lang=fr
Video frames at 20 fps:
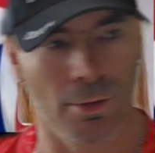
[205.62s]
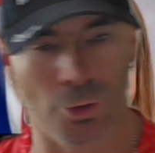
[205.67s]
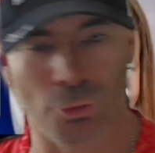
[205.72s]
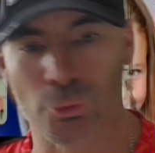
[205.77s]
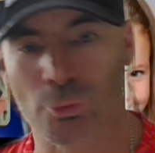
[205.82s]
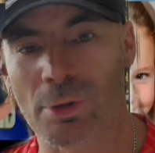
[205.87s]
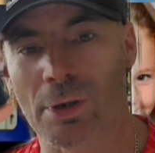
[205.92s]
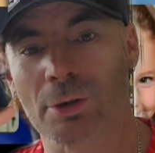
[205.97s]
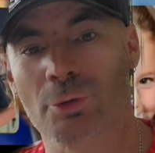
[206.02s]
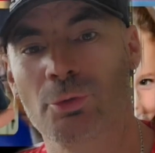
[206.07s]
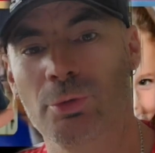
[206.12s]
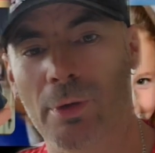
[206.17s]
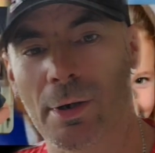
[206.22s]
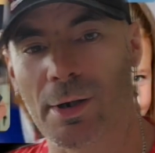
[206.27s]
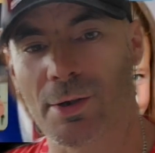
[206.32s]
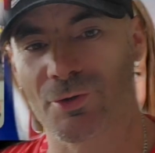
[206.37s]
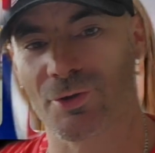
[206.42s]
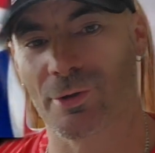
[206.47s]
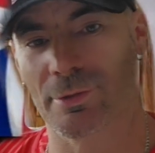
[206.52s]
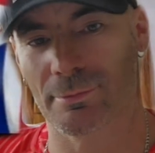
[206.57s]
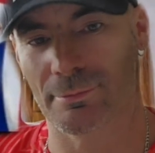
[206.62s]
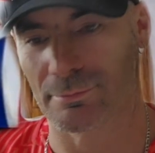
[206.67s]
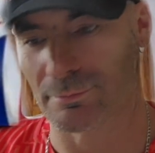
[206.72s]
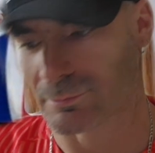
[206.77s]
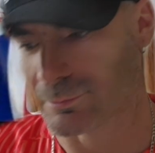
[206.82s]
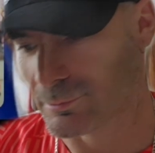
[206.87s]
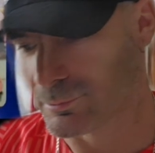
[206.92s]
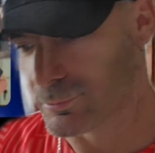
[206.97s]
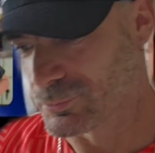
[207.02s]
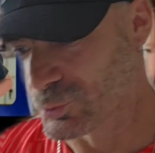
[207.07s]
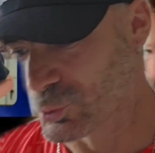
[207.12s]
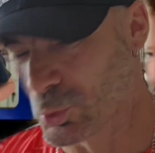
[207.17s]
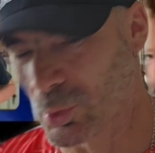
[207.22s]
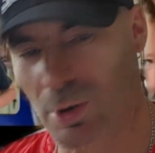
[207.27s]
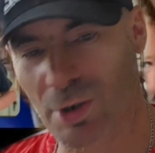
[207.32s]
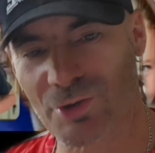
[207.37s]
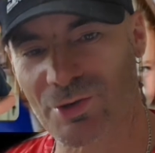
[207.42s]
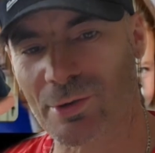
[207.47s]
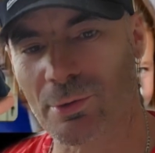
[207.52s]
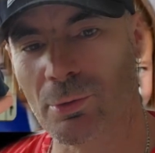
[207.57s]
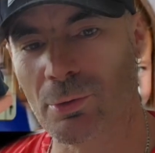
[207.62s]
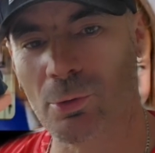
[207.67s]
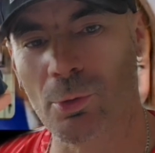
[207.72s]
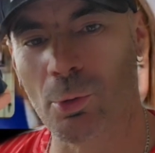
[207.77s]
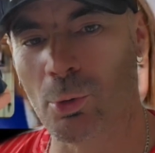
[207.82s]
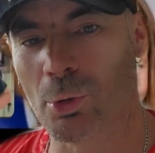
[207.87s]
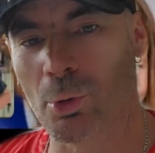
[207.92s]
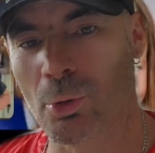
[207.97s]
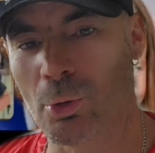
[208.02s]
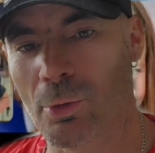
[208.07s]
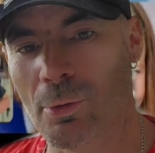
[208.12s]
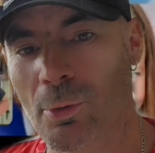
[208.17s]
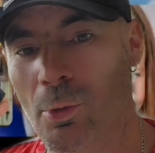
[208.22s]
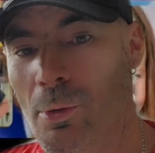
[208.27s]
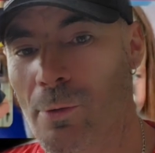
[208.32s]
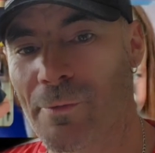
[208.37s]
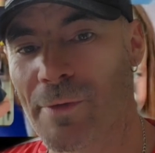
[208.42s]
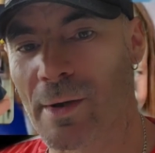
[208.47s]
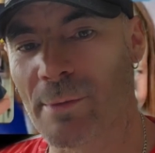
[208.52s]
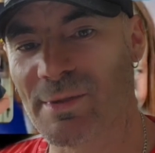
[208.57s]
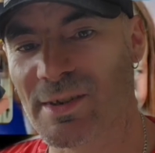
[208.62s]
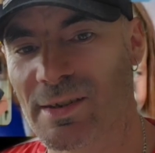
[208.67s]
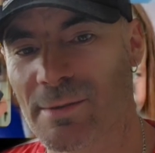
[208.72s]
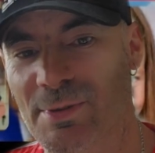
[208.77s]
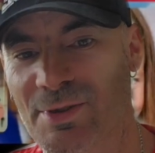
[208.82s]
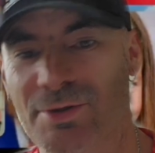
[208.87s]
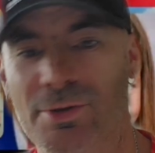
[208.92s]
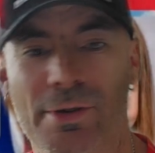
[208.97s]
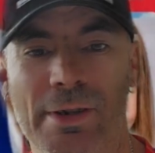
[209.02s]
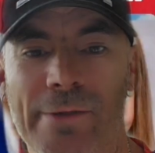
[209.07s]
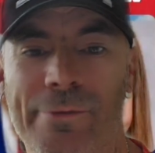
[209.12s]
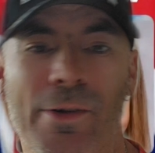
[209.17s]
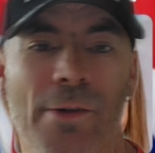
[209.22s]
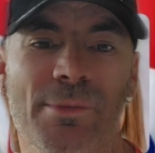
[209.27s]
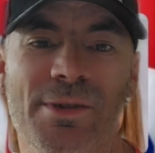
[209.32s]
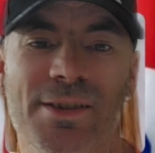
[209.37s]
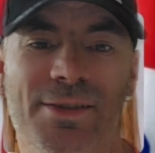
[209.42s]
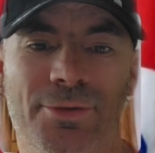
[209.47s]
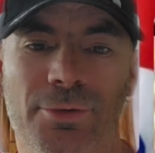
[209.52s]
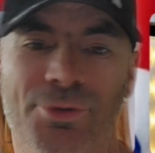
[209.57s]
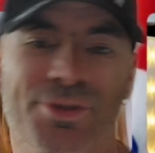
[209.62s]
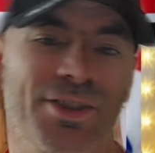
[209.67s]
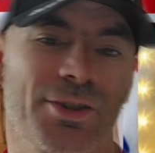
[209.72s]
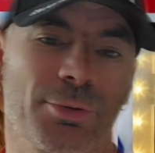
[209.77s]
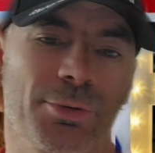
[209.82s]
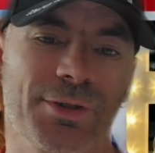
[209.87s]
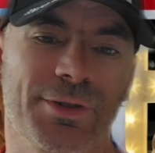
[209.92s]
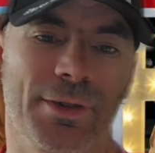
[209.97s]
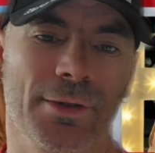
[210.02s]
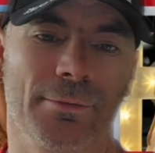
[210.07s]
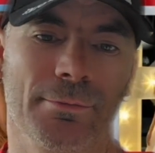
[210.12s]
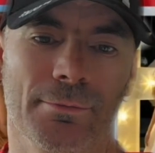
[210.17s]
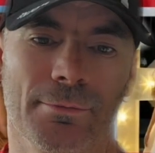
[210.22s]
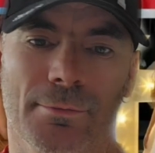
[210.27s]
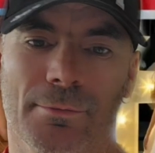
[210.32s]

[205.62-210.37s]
En tout cas, courage. Hein. Courage aux, familles, parce que les familles sont détruites. Hein.